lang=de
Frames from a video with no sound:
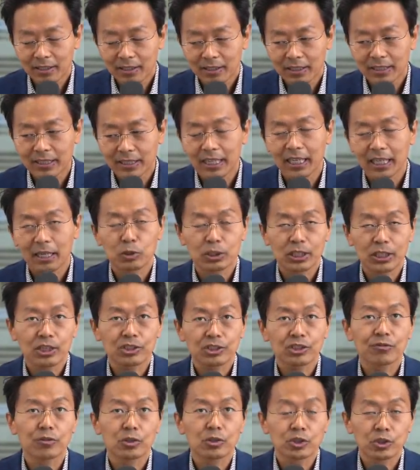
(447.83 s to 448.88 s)
in der
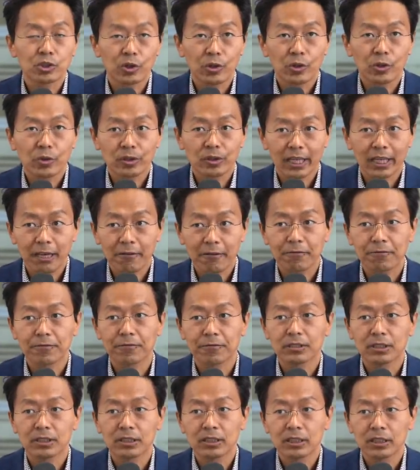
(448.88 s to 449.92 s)
Reportage von Steuerung F,
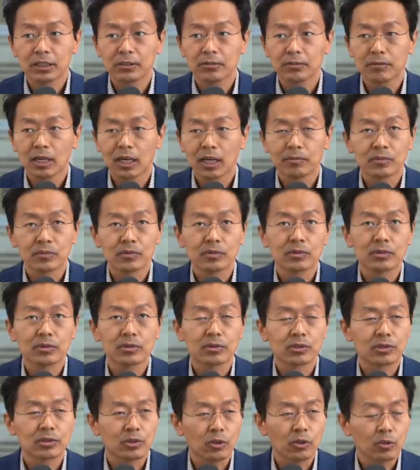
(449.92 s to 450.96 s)
die am
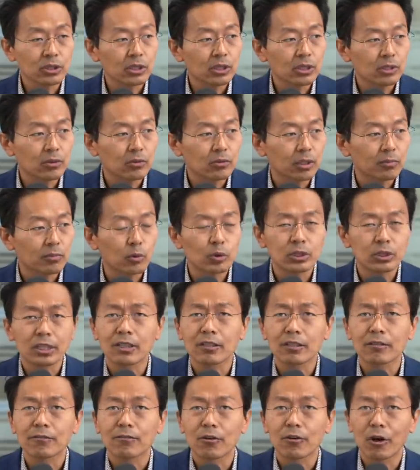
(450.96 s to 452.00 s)
Sonntag oder
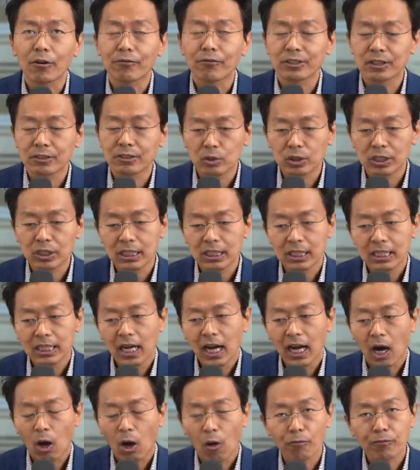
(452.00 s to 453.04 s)
Montag veröffentlicht wurde,
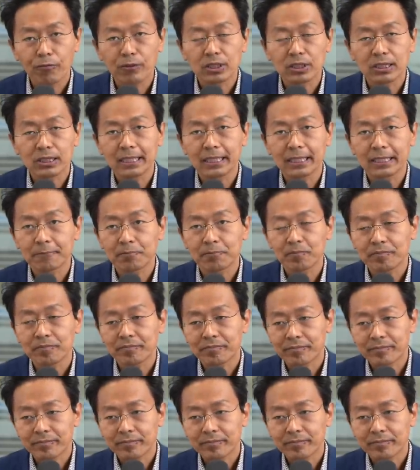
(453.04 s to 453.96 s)
aufgetreten.